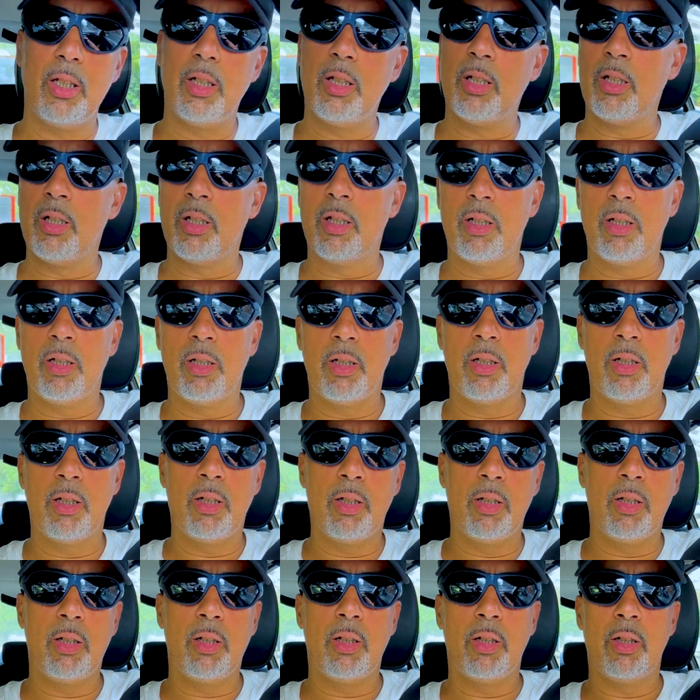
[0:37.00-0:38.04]

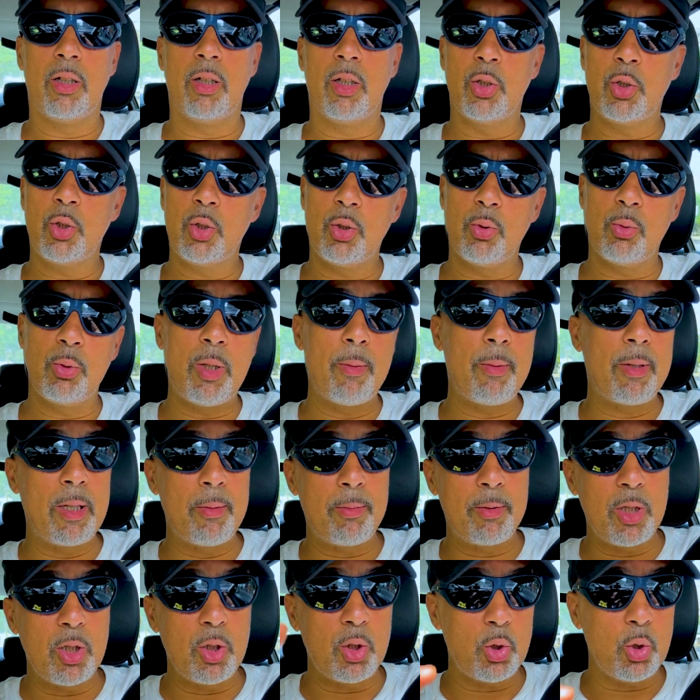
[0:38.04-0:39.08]
اذا
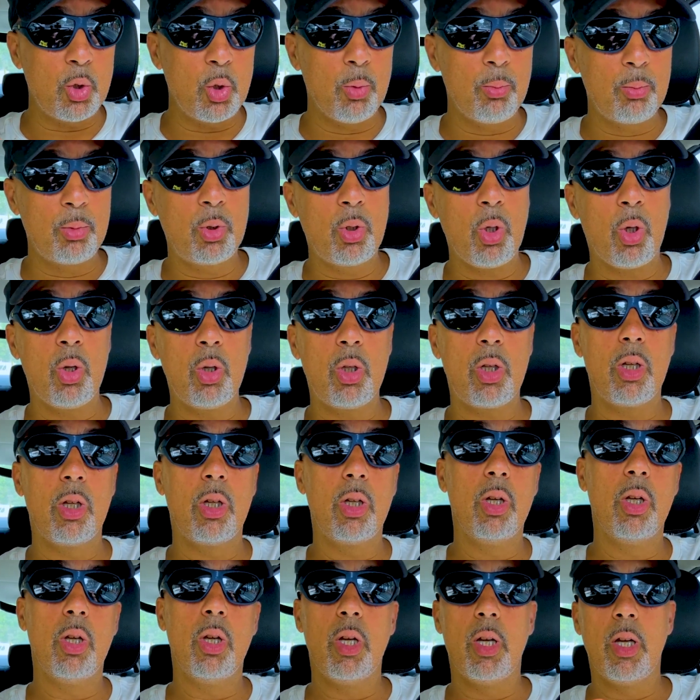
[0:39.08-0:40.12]
آه، سنوب دوغ
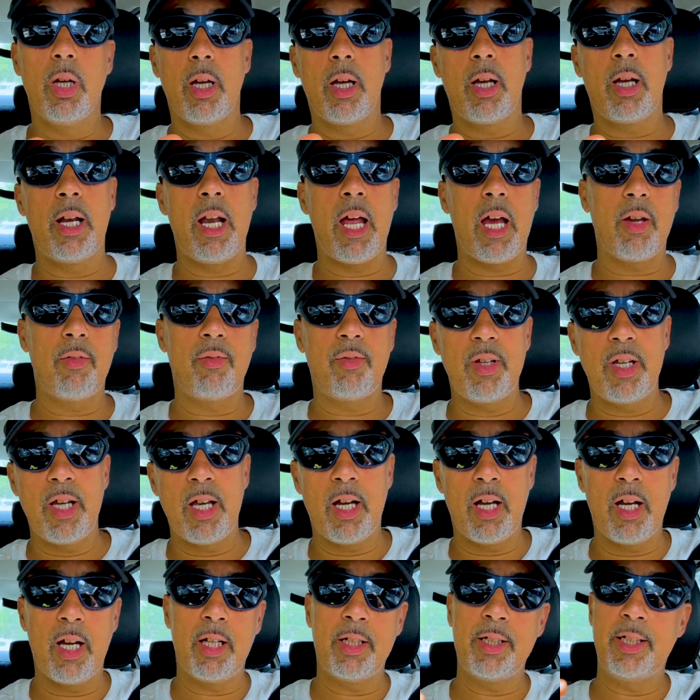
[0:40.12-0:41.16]
خلق
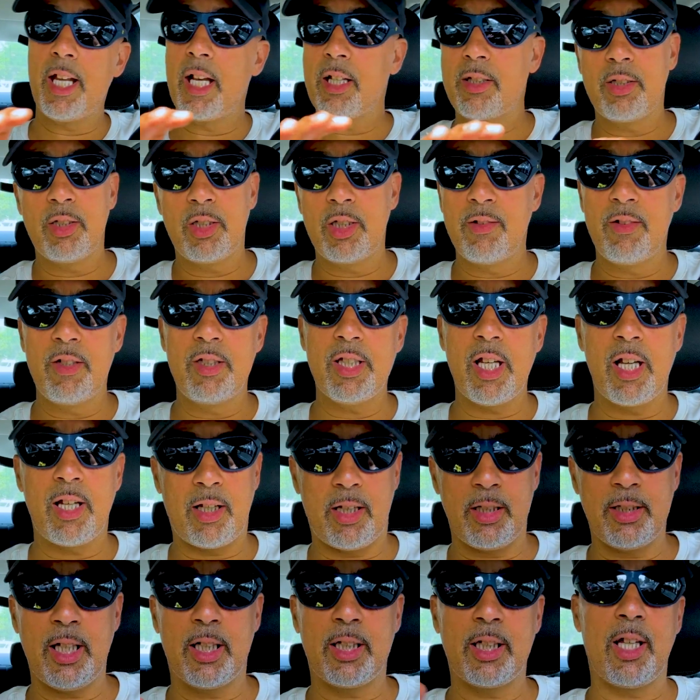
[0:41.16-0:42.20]
فيها دارك
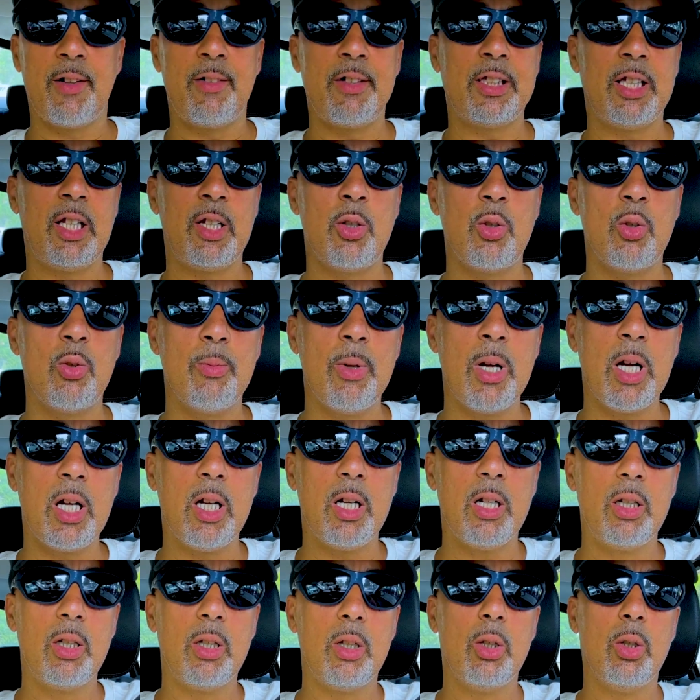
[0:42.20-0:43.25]
تاكد عاد قريتها
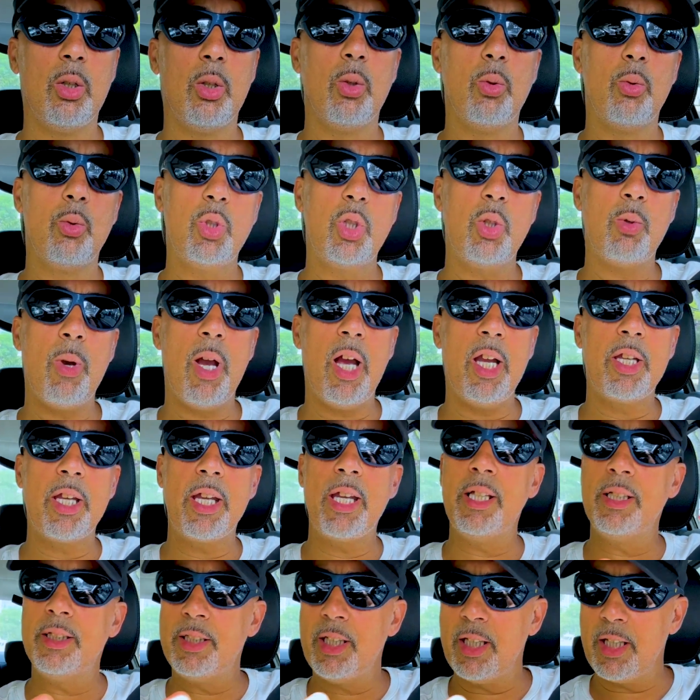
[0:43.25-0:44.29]
اليوم شي واحد
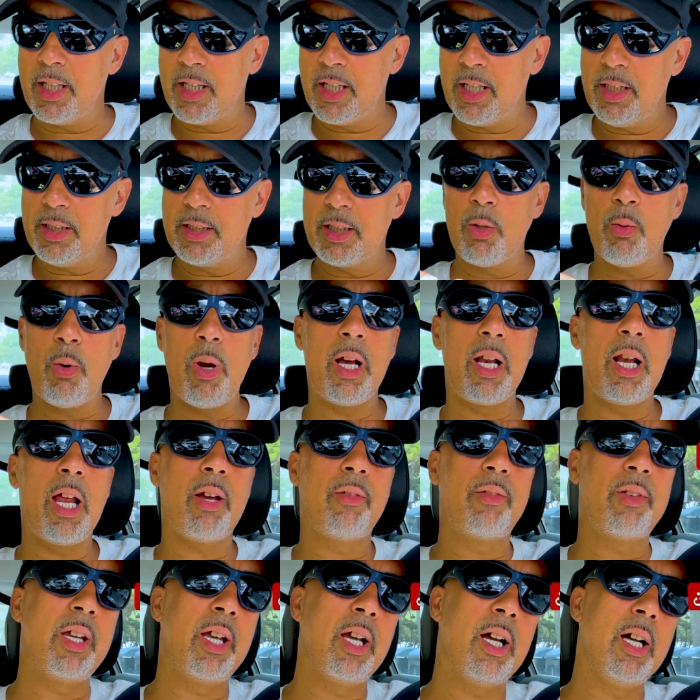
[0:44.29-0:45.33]
اي جي اي تا هو خلق
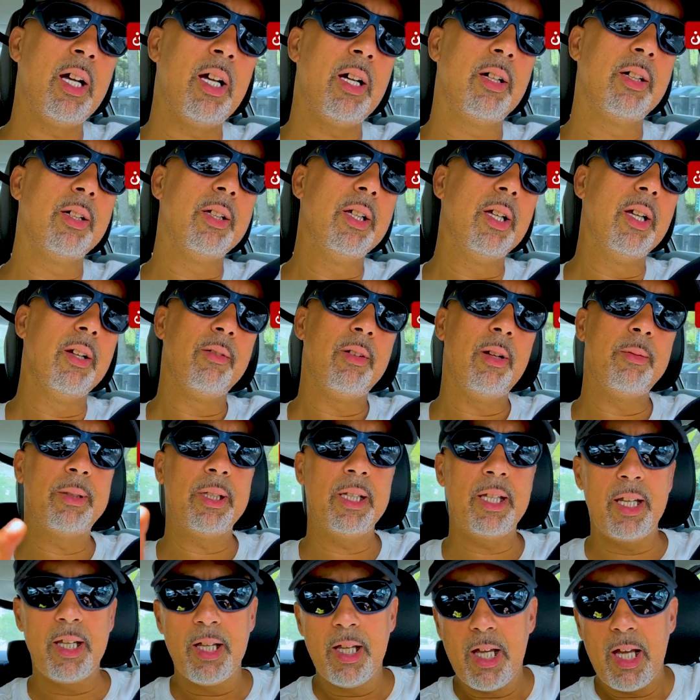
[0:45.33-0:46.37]
فيها
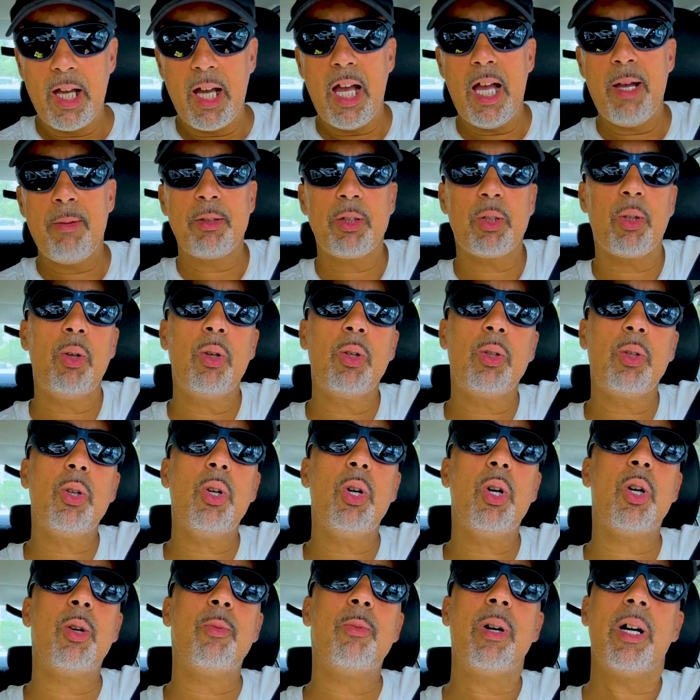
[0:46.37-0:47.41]
فهمتيني اي تقول لك
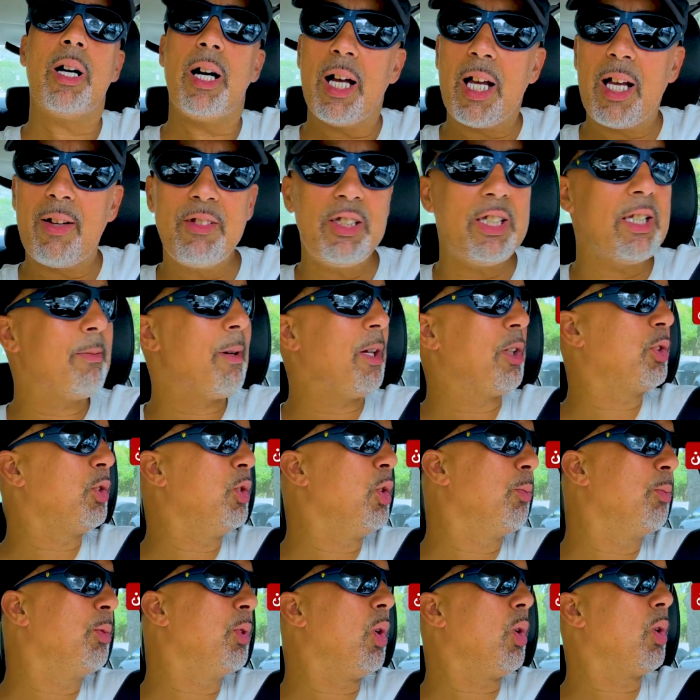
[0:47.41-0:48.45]
اوه خرجت مع
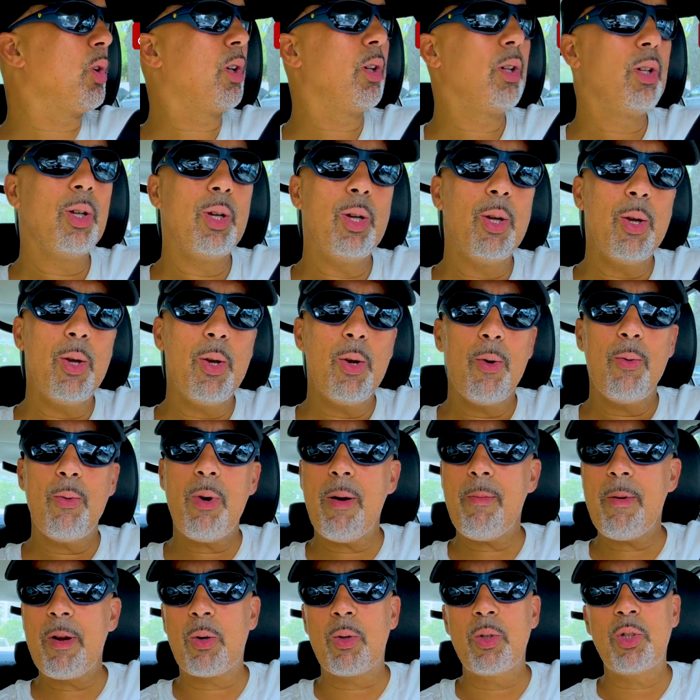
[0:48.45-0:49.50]
سنوب دوغ
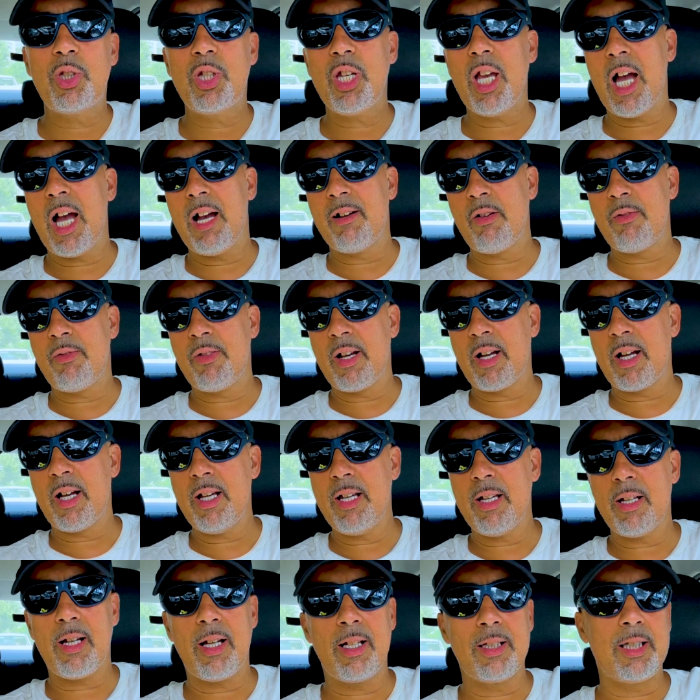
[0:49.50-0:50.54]
وما كنتش عارف اخي
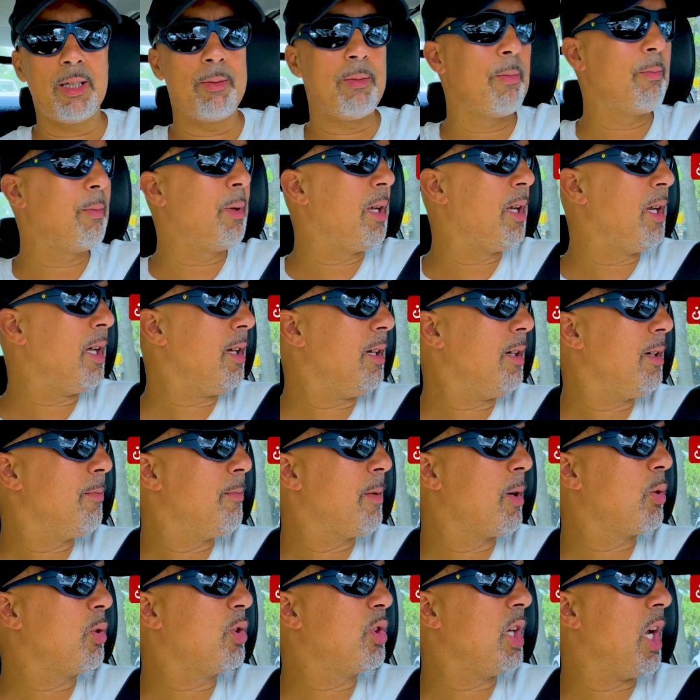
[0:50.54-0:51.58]
قسما بالله ما
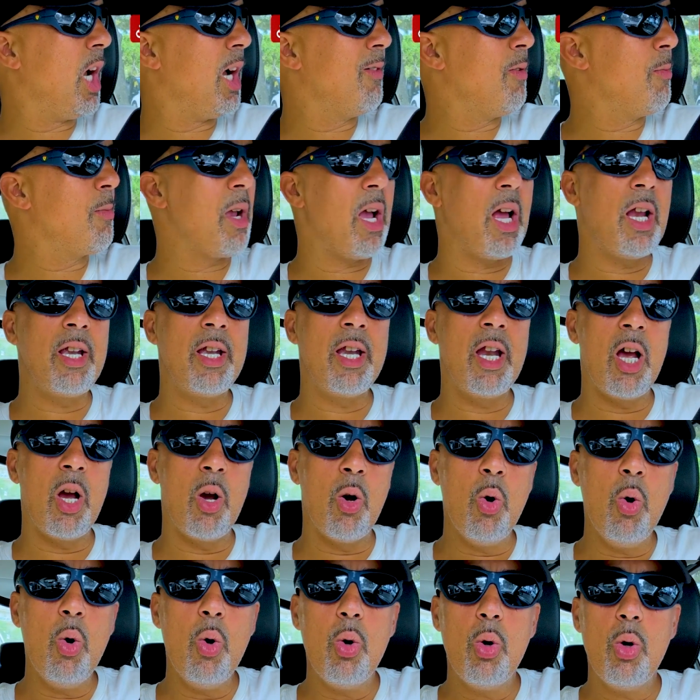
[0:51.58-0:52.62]
كنتش عارف
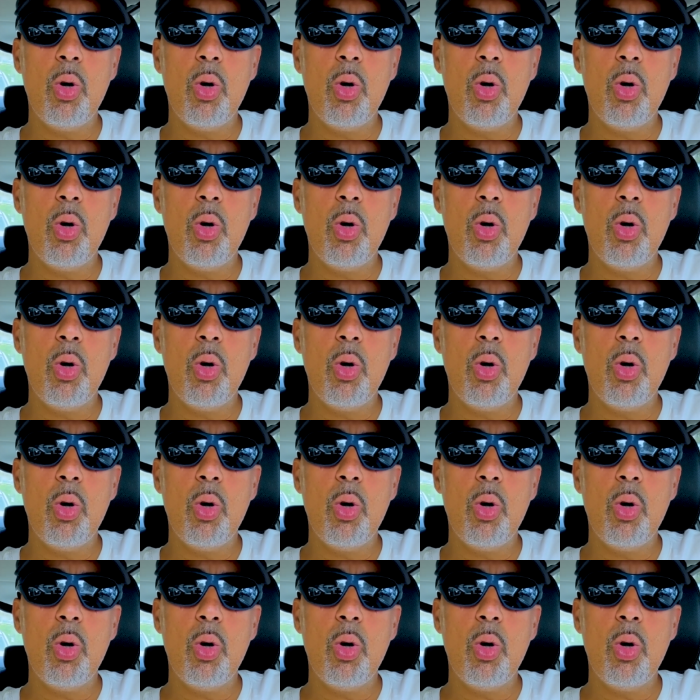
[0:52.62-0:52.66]
بانه